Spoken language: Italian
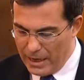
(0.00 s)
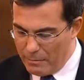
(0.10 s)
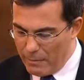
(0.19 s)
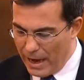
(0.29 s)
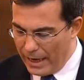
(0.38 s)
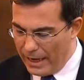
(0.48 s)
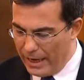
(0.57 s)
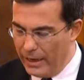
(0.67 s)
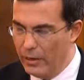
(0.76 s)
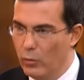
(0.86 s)
ma
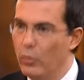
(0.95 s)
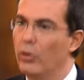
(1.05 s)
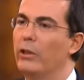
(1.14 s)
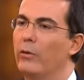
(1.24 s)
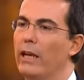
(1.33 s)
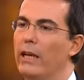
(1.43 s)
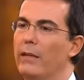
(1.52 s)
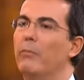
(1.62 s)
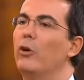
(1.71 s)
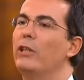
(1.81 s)
è uno di
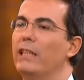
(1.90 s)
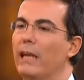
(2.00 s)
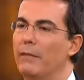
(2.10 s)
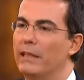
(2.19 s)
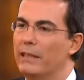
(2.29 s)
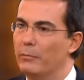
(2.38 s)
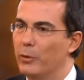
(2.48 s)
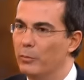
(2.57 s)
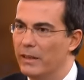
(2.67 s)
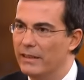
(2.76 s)
quelli politicamente
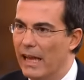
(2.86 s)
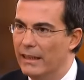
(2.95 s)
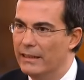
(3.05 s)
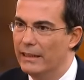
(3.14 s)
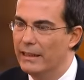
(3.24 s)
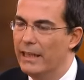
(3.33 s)
più pesanti.